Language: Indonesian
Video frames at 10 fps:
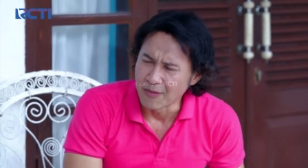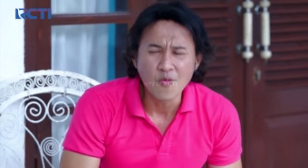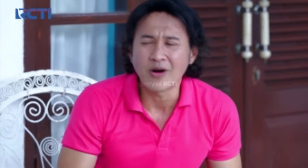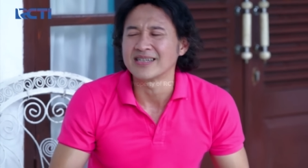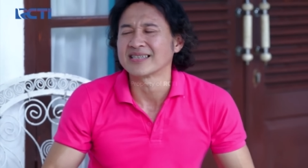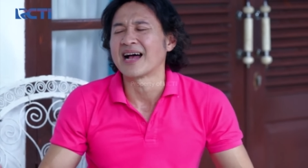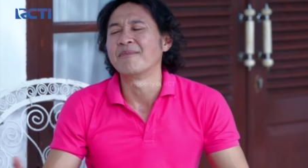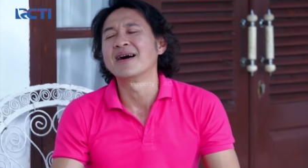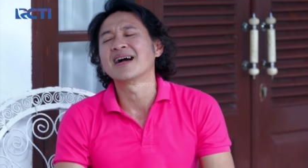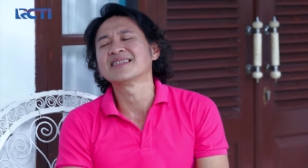Kamu mau kerja
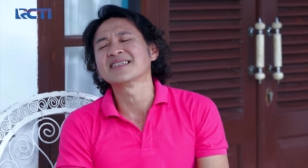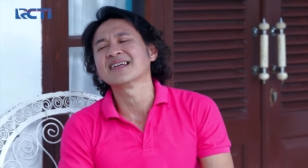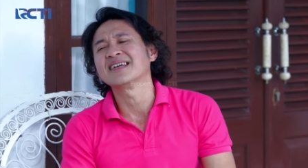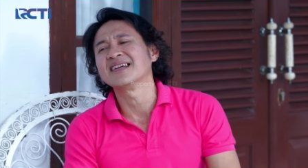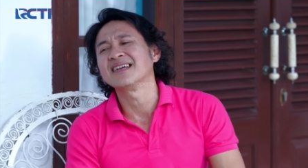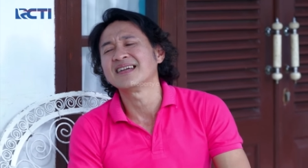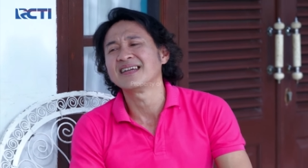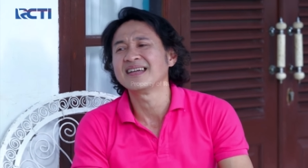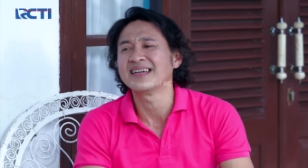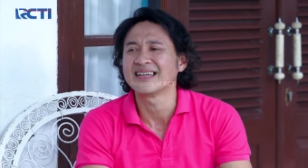sama nggak,
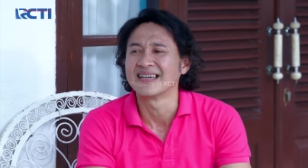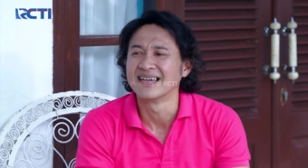Ceng?